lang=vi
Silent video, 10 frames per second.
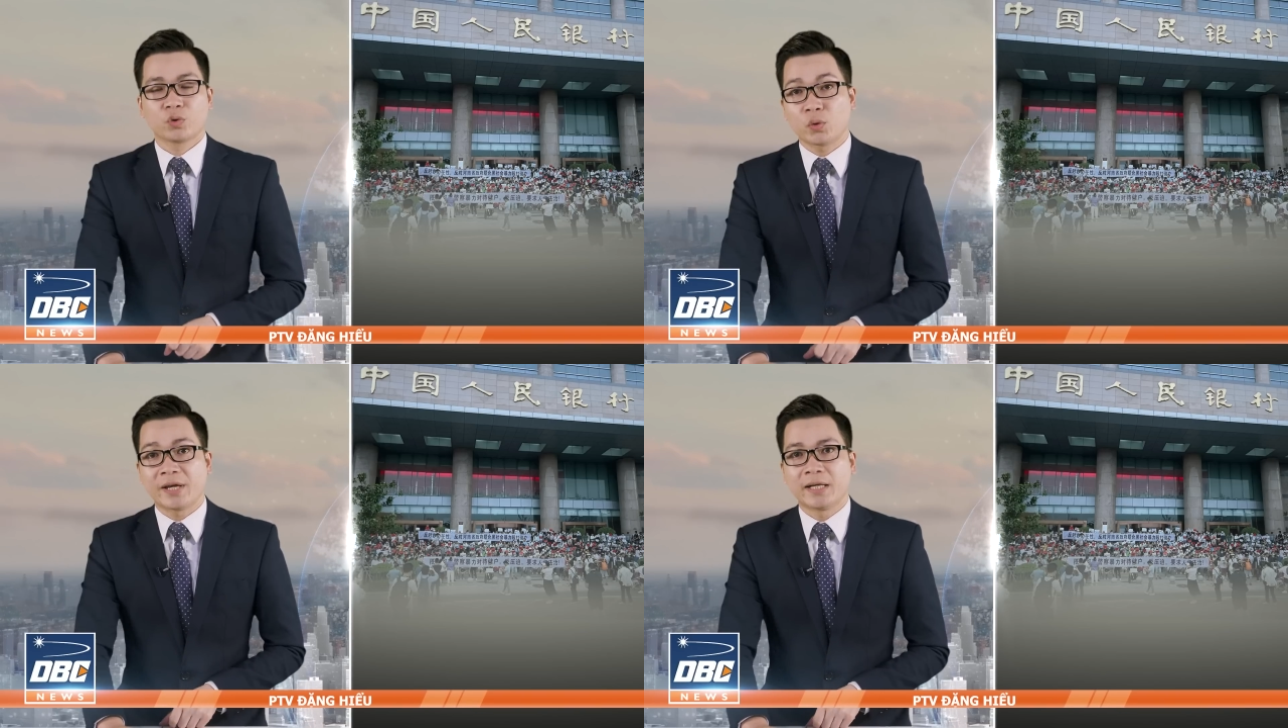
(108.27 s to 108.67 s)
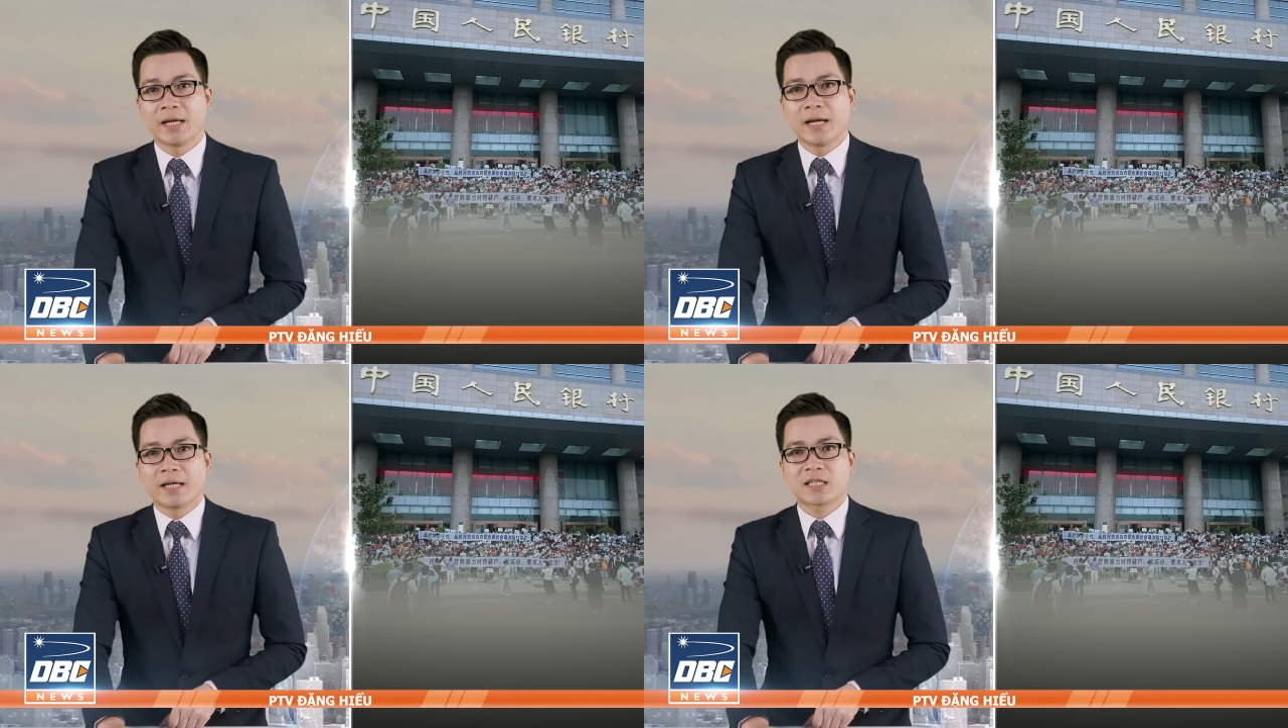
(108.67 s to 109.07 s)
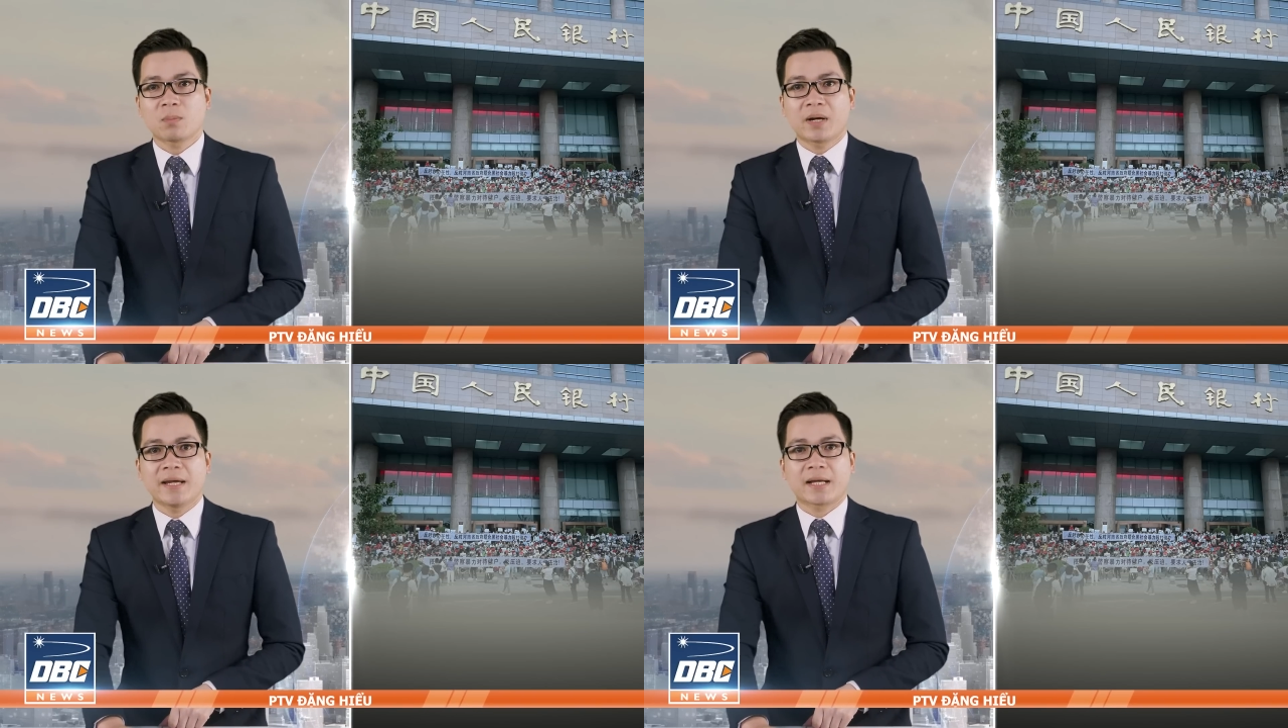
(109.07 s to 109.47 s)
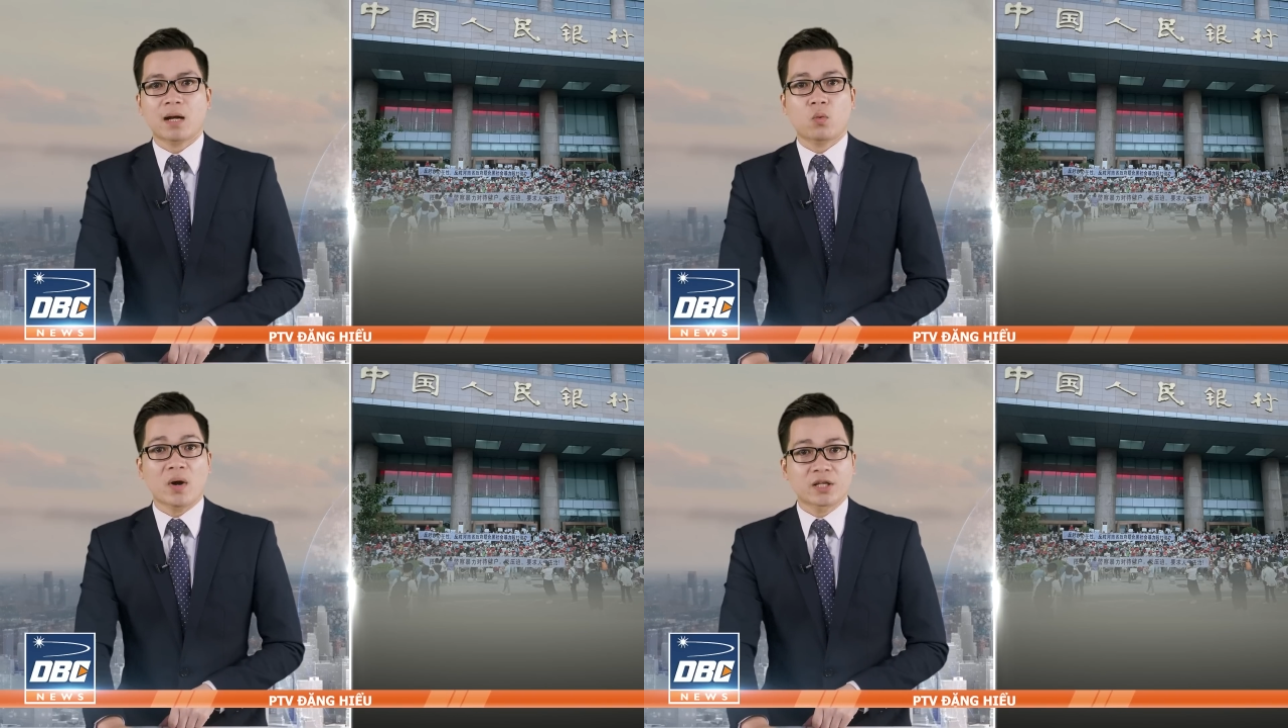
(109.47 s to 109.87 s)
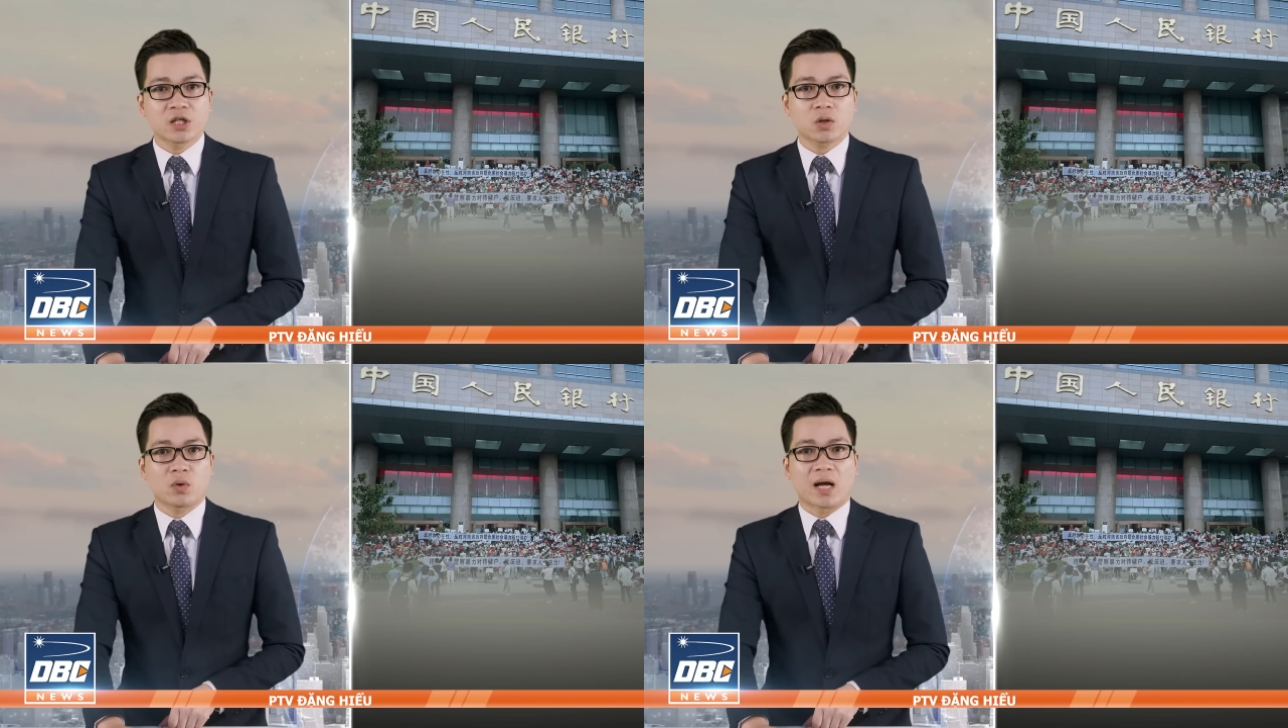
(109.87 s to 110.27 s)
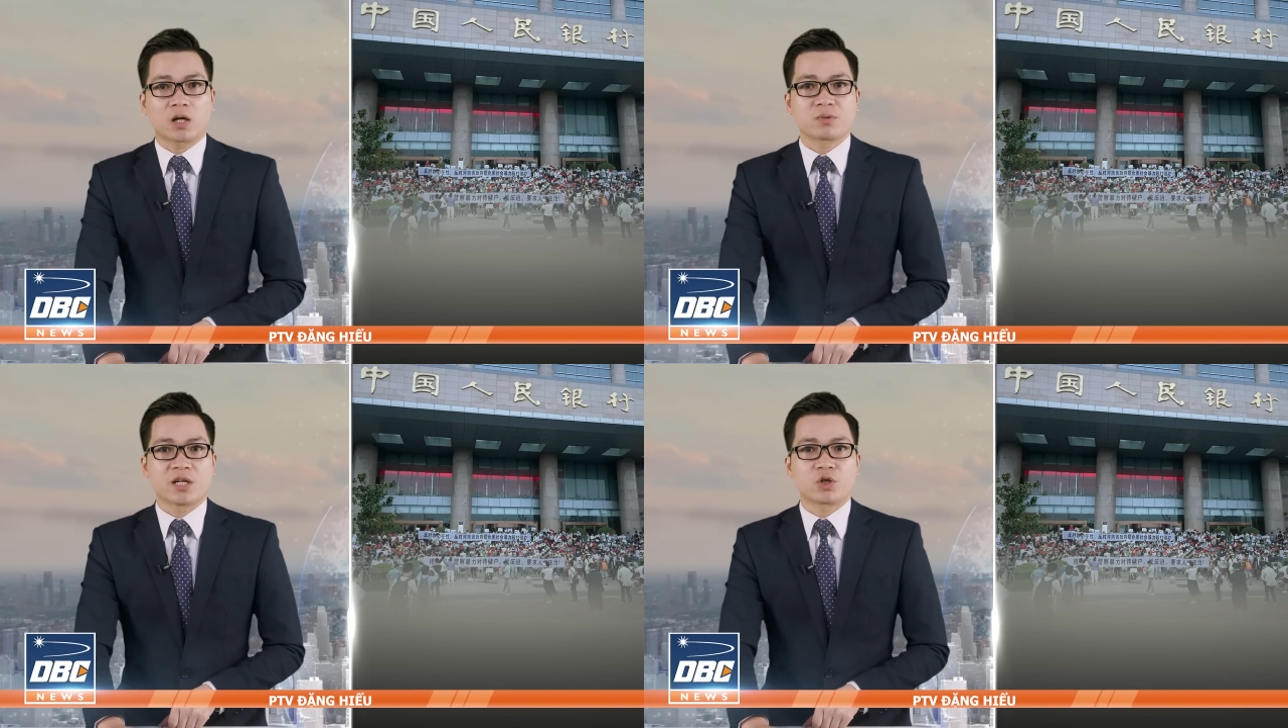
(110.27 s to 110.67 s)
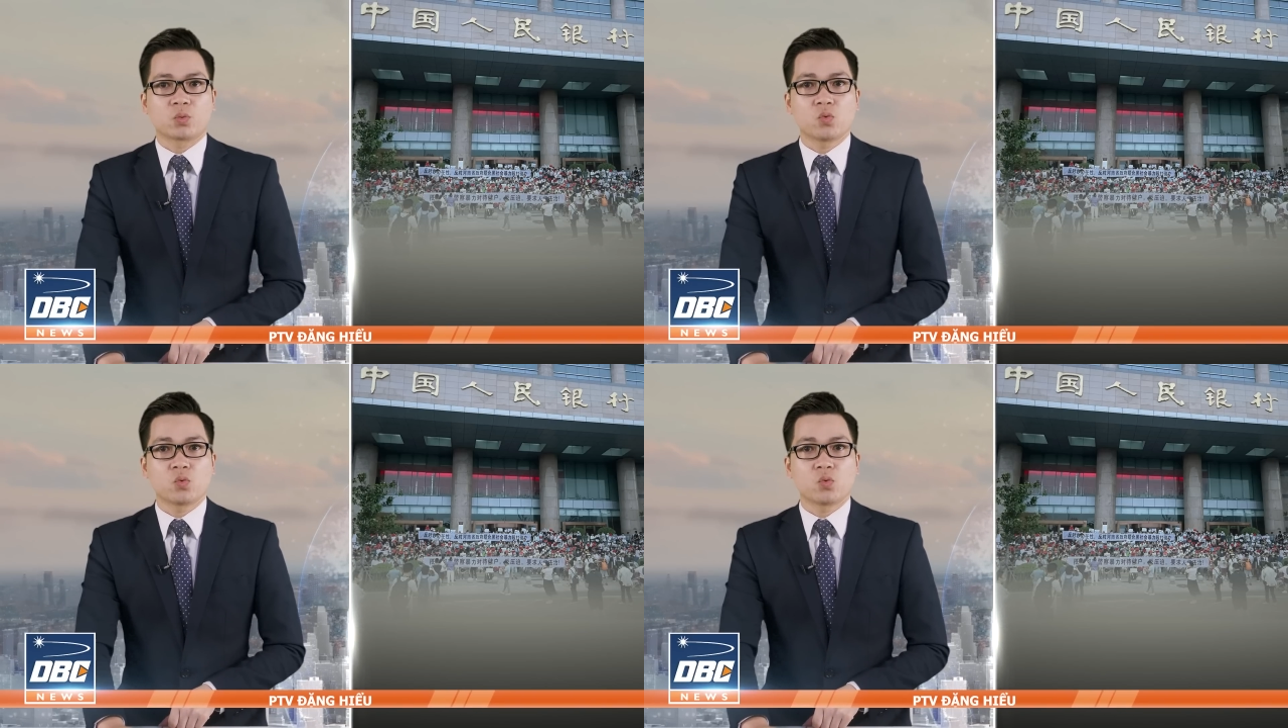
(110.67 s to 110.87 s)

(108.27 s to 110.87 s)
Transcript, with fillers: Tuy nhiên, trong khi các quan chức của Đảng Cộng sản Trung